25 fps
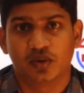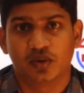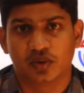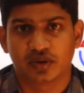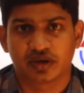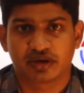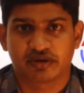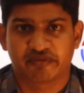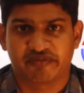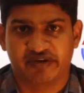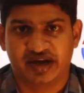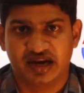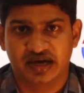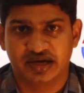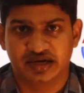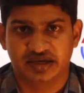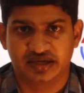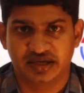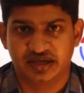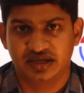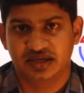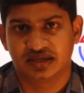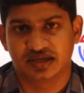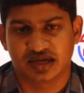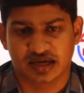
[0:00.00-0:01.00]
ஒரு
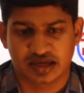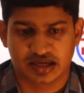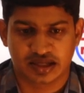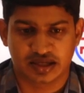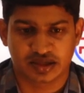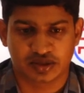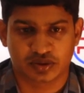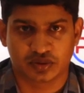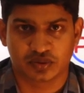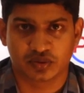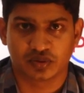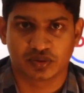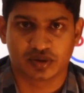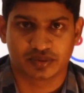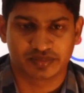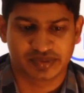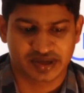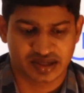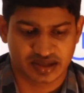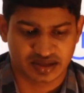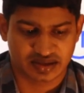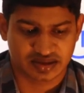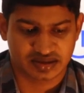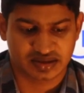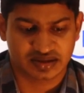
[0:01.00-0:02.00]
குவாலிட்டி நல்லா இருக்கணும்
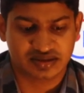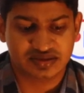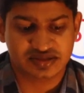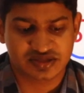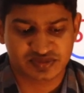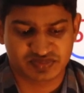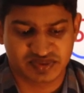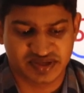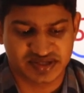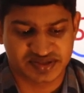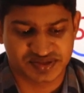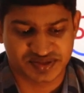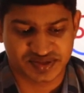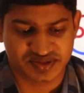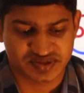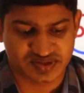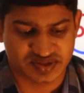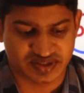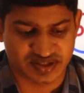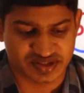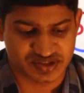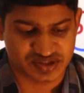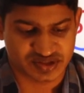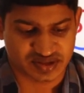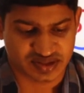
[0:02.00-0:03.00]
அப்படின்னு தான் ஸ்பீசிஸ்
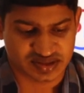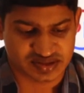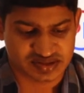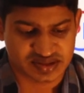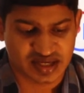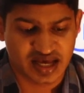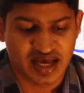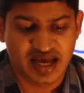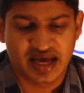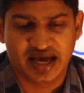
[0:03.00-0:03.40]
ரிச்னஸ்